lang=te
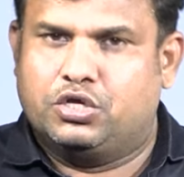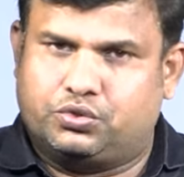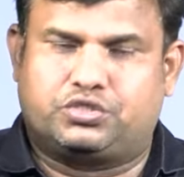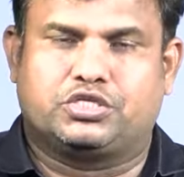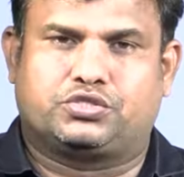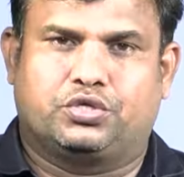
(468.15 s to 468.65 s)

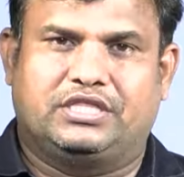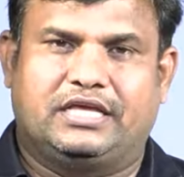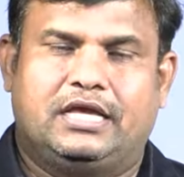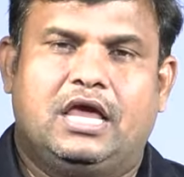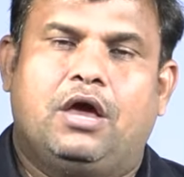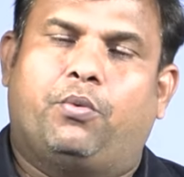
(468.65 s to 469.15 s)
సూచిస్తుంది
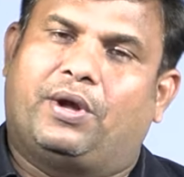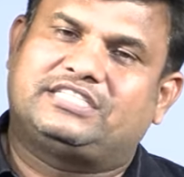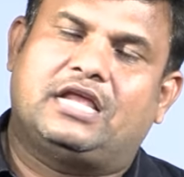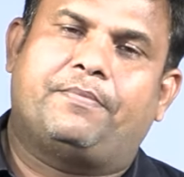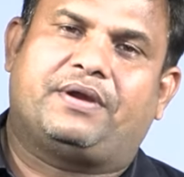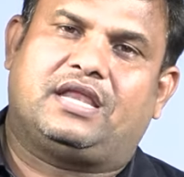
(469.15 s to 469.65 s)

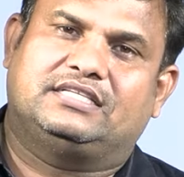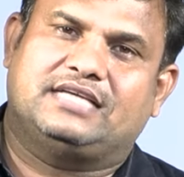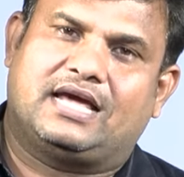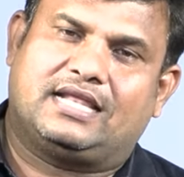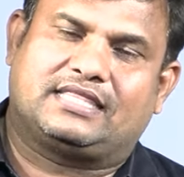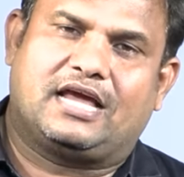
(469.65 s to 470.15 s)
వర్షాల పట్ల
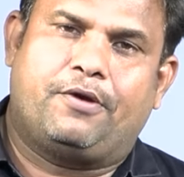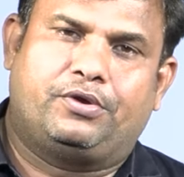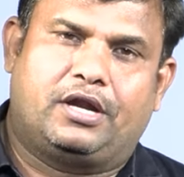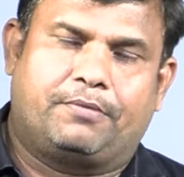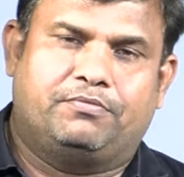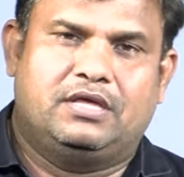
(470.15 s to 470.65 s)
జాగ్రత్తగా
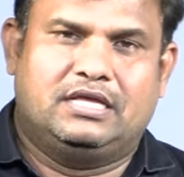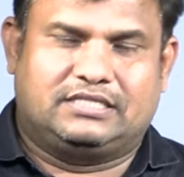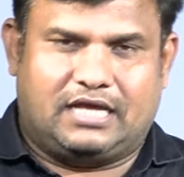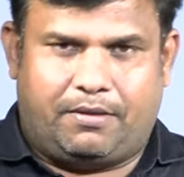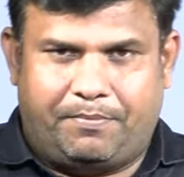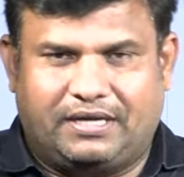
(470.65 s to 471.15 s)
ఉండడం
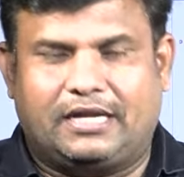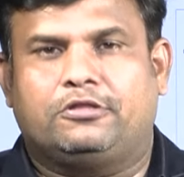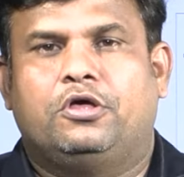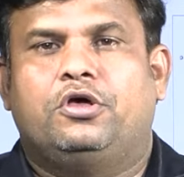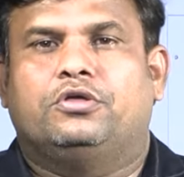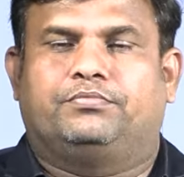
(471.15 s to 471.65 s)
చాలా బెటర్
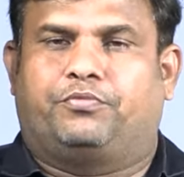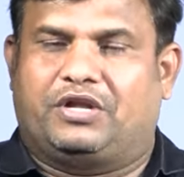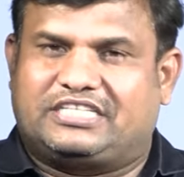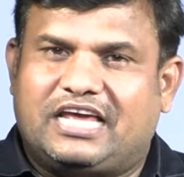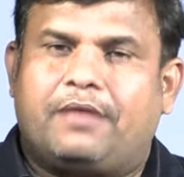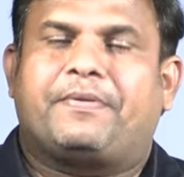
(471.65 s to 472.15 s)

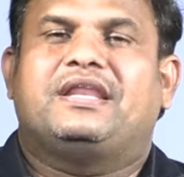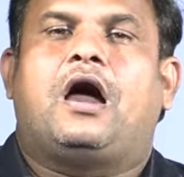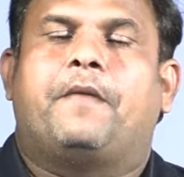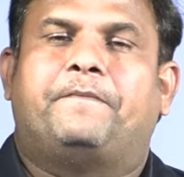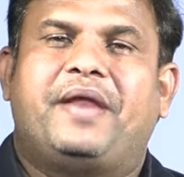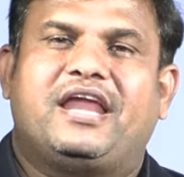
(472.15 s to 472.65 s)
వర్షాలపైన
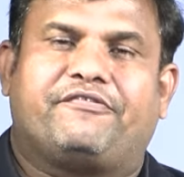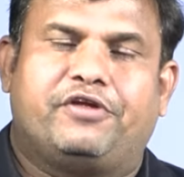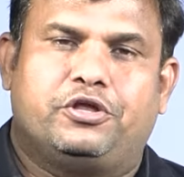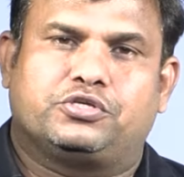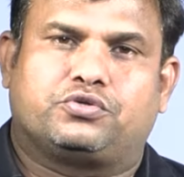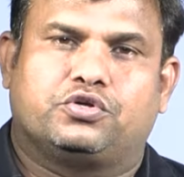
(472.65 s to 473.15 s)
అప్డేట్
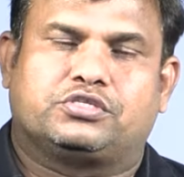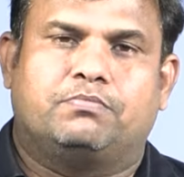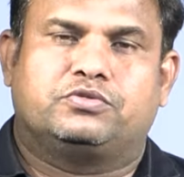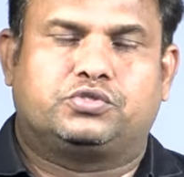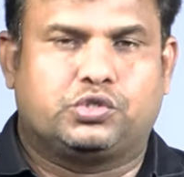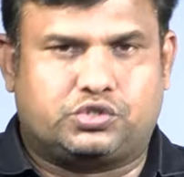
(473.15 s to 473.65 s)
వీడియోస్ కోసం
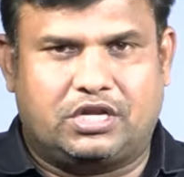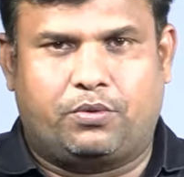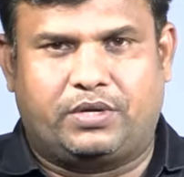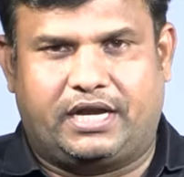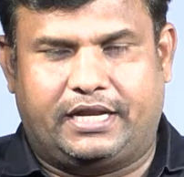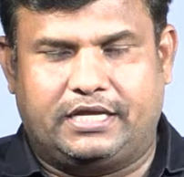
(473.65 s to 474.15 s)
చూస్తూనే
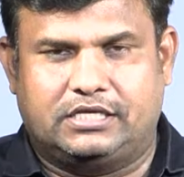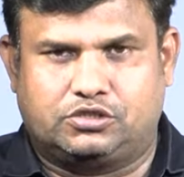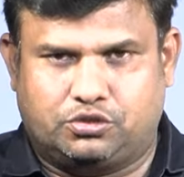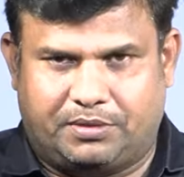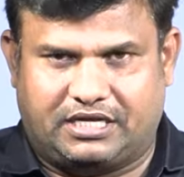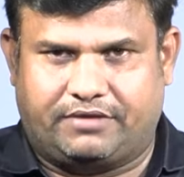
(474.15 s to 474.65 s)
ఉండండి
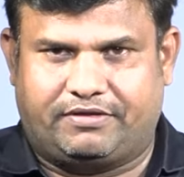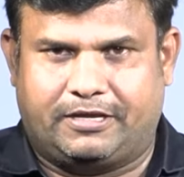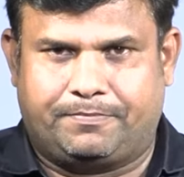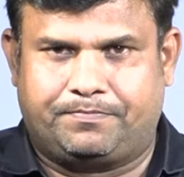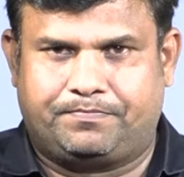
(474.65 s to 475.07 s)
సుమన్ టీవీ